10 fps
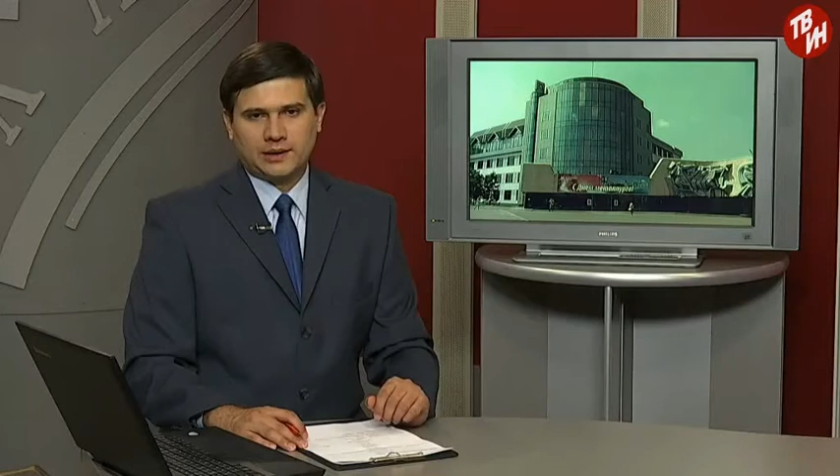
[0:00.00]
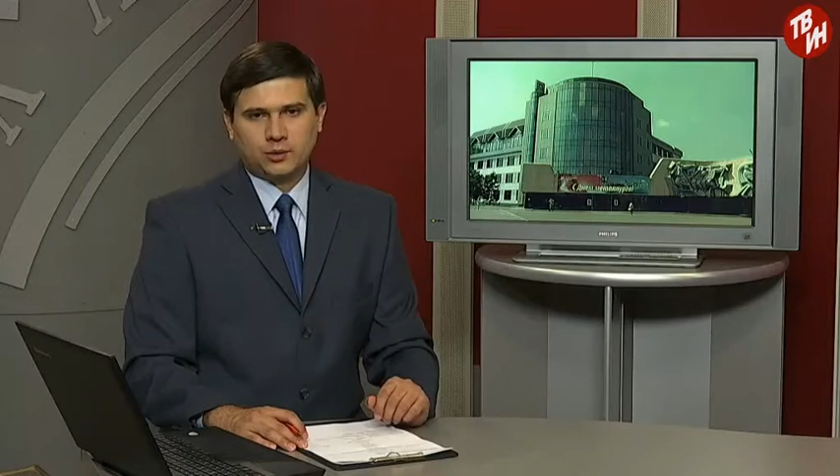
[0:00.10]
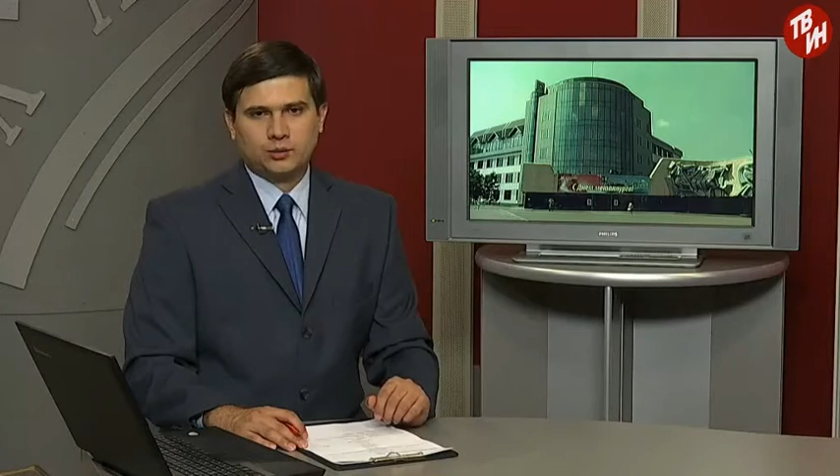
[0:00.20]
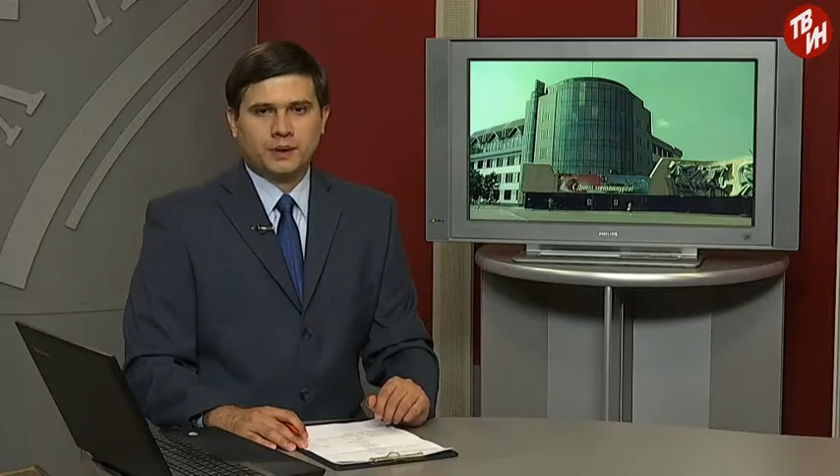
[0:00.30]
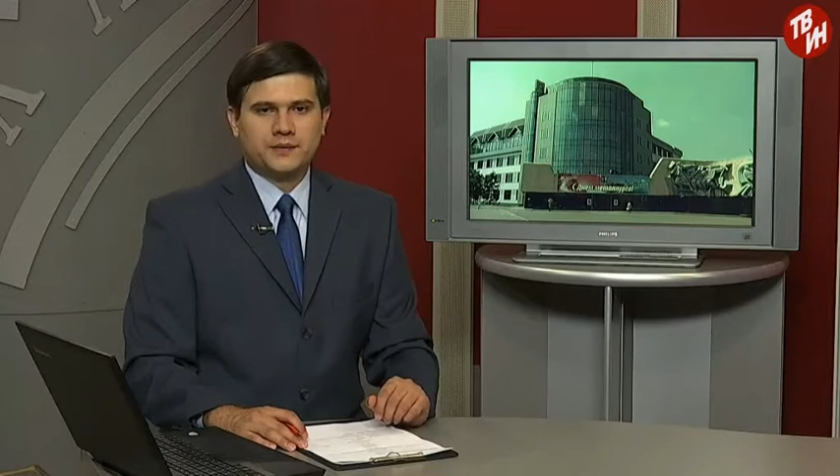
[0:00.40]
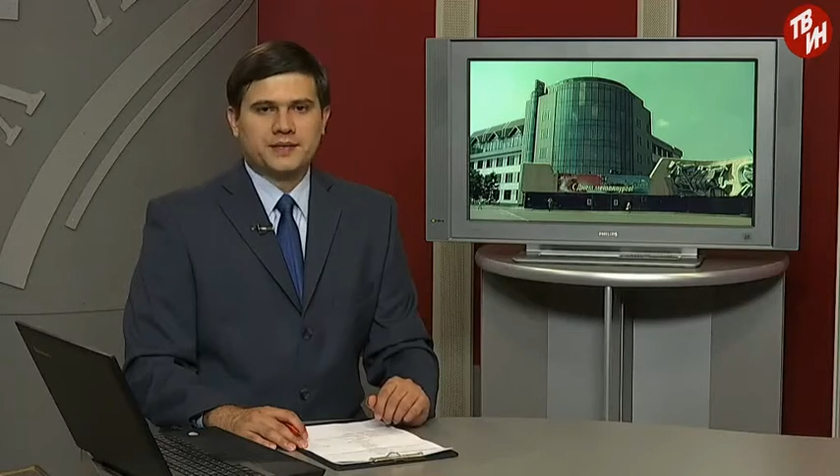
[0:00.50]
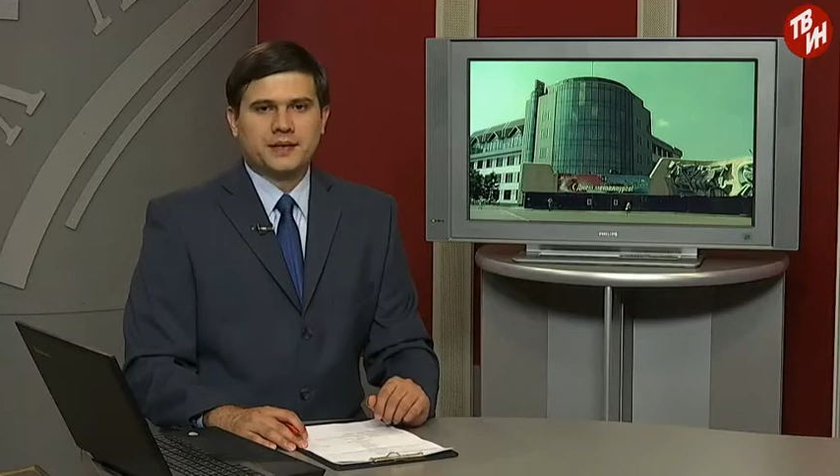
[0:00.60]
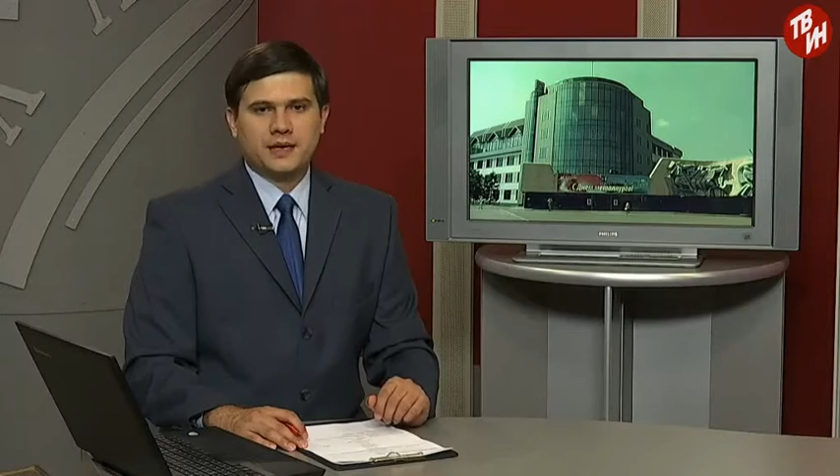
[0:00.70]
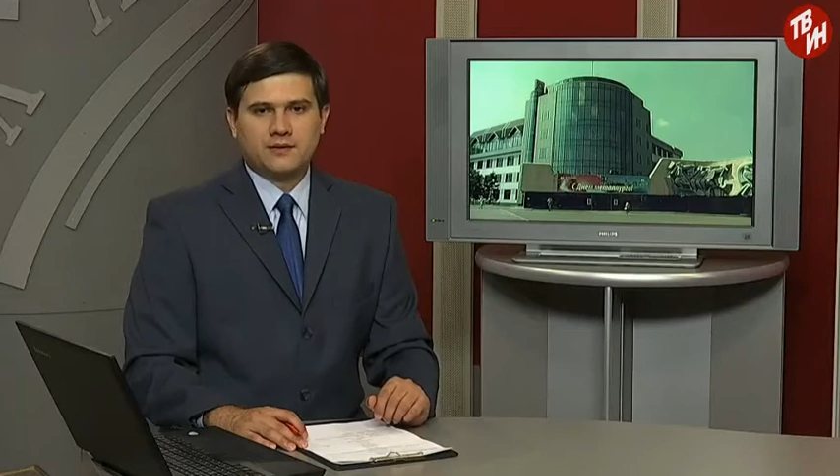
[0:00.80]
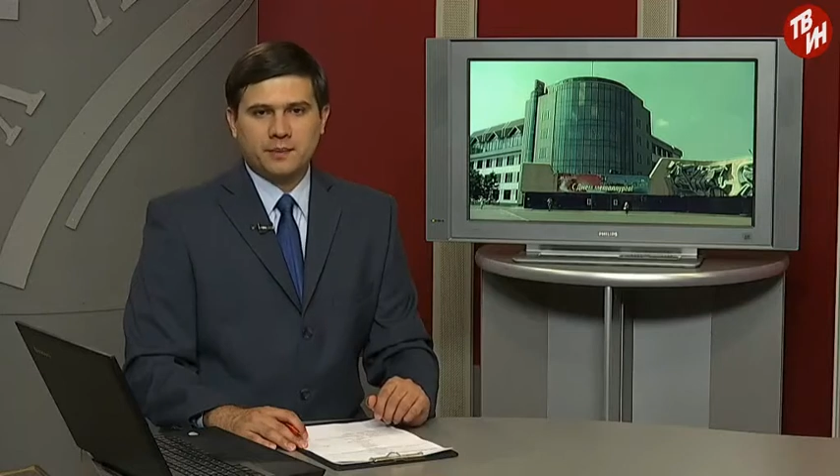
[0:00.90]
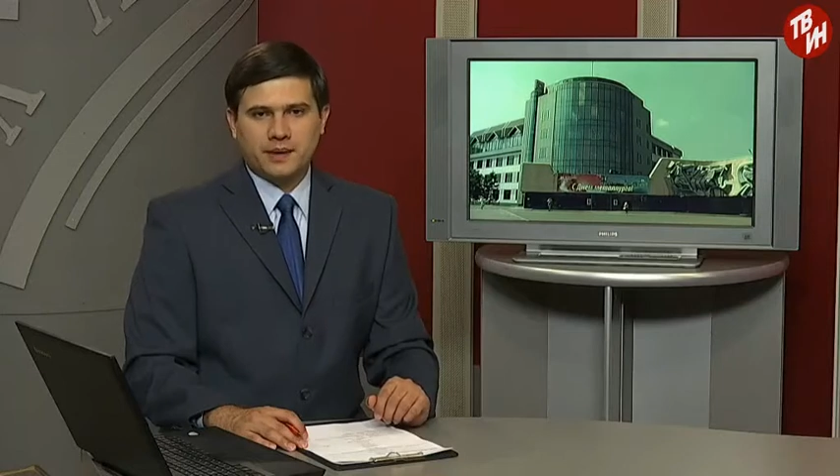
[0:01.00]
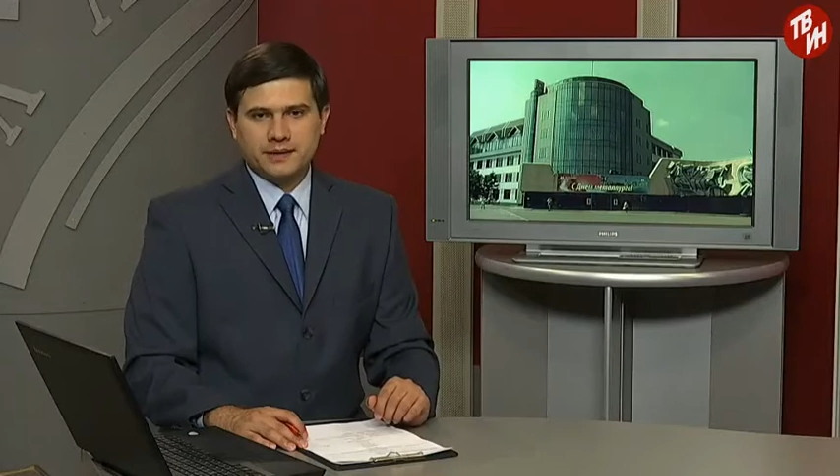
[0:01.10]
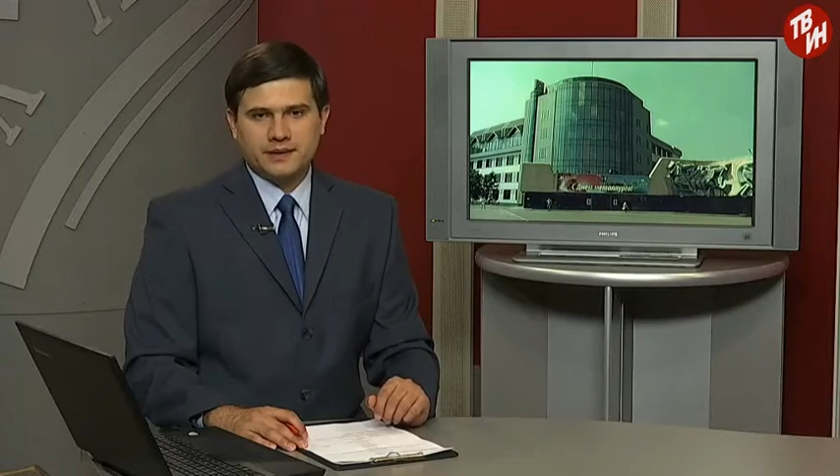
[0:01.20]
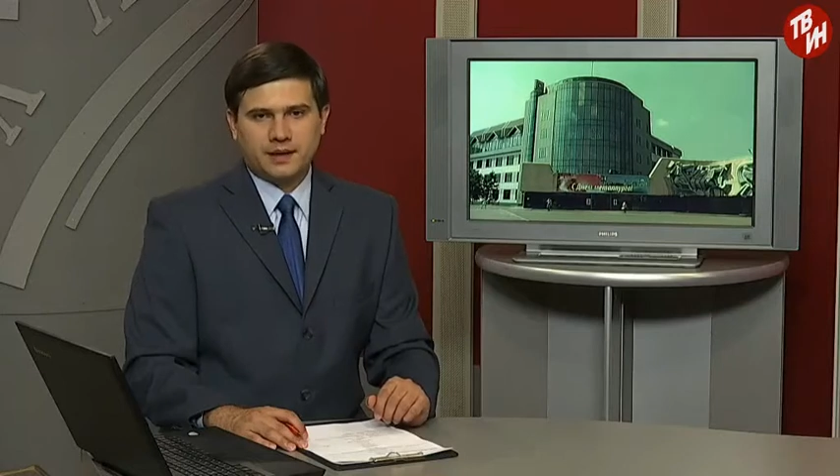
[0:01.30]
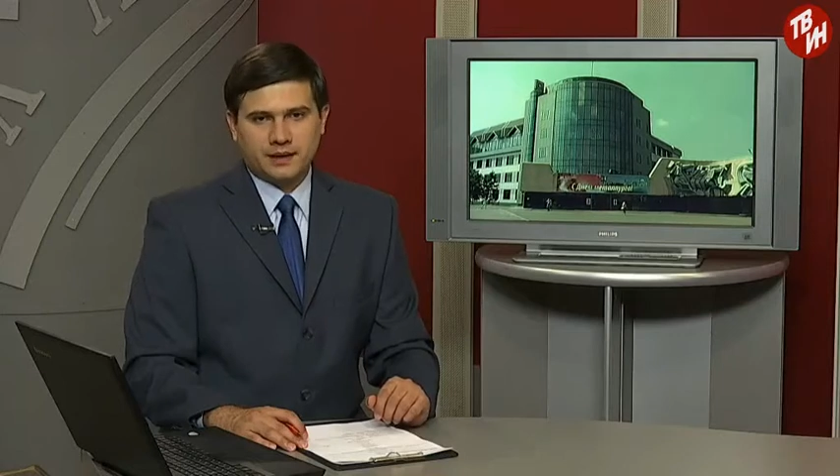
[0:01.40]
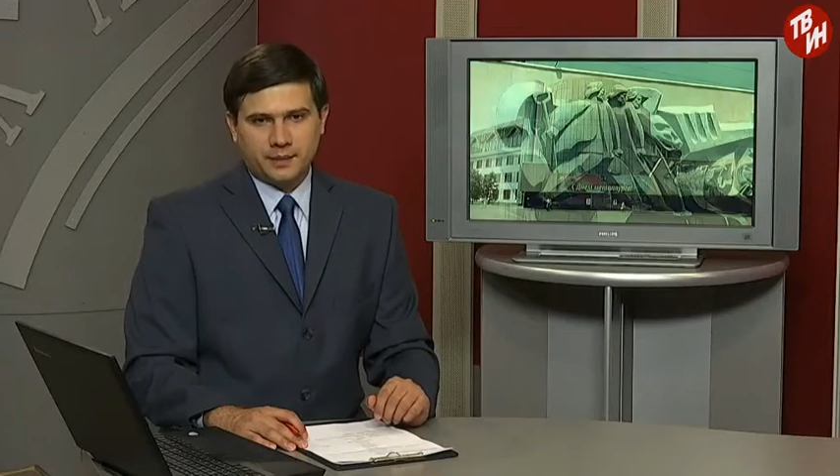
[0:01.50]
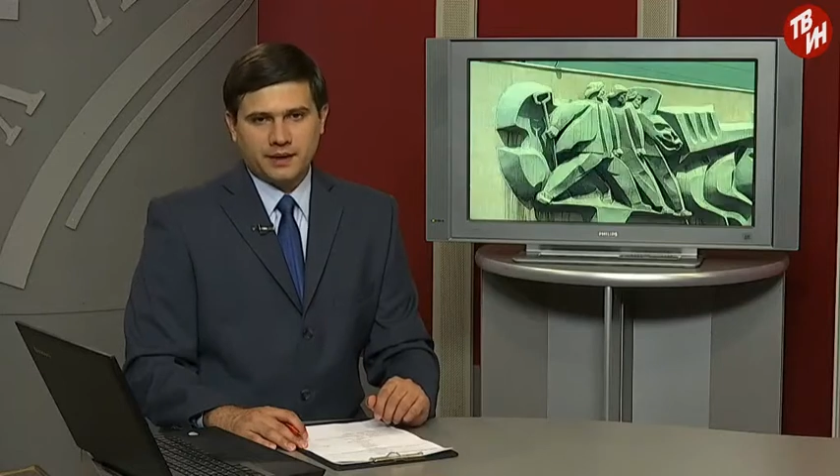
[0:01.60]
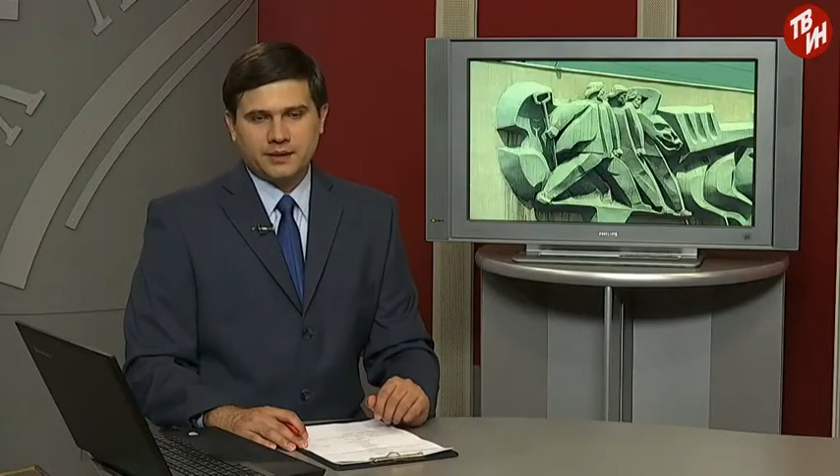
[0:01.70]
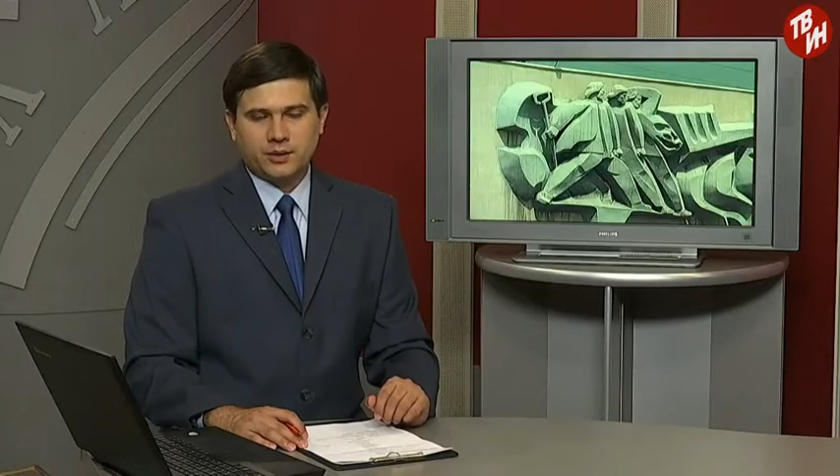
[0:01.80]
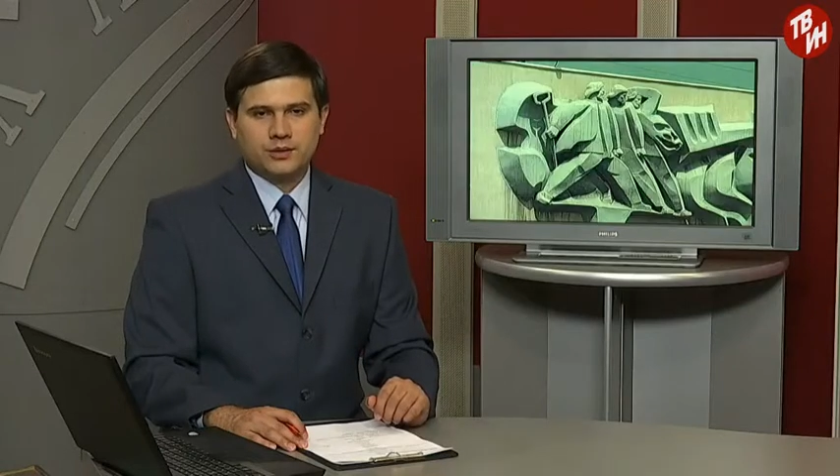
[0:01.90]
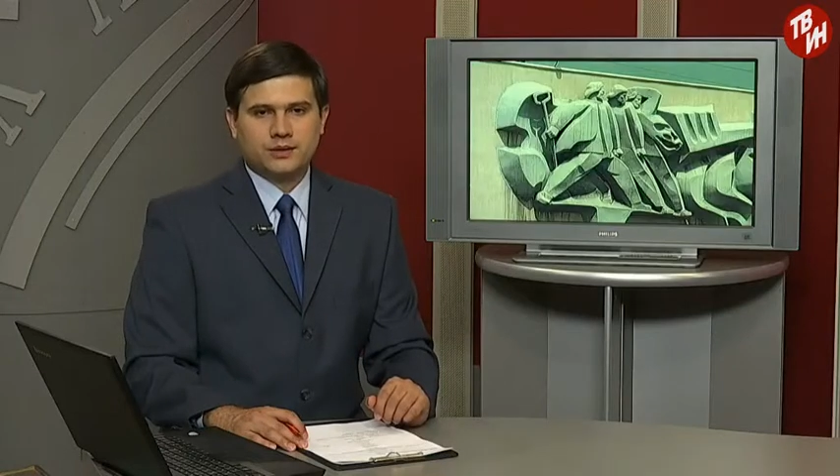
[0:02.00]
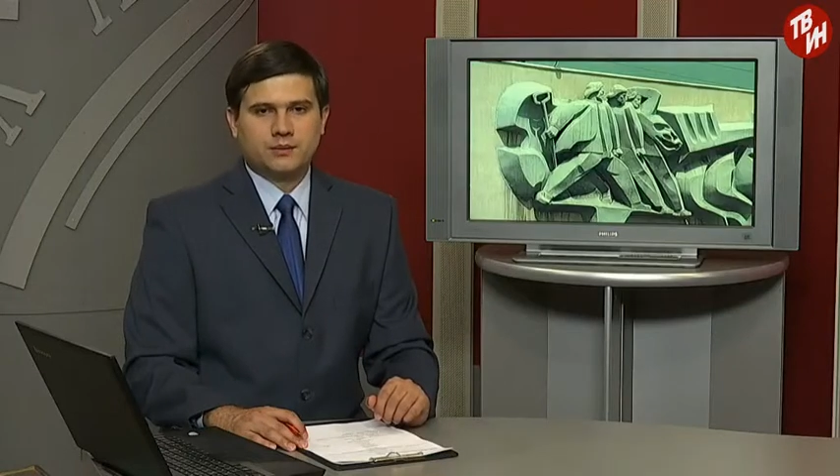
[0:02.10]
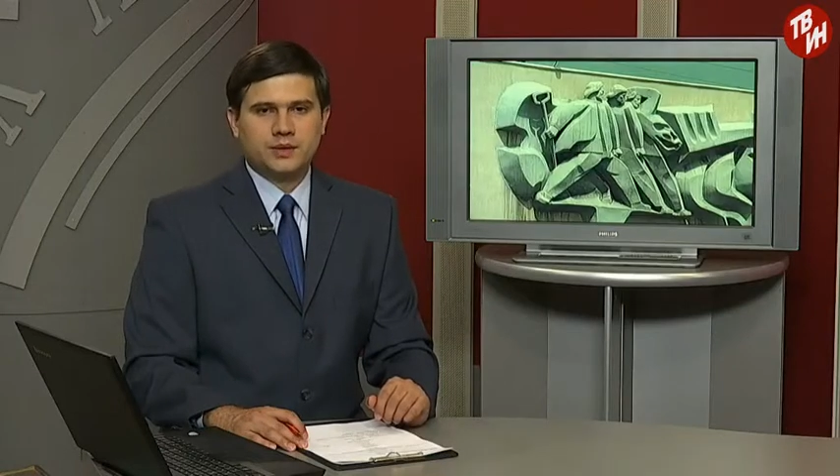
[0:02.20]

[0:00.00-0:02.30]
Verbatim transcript: канун профессионального праздника на Магнитогорском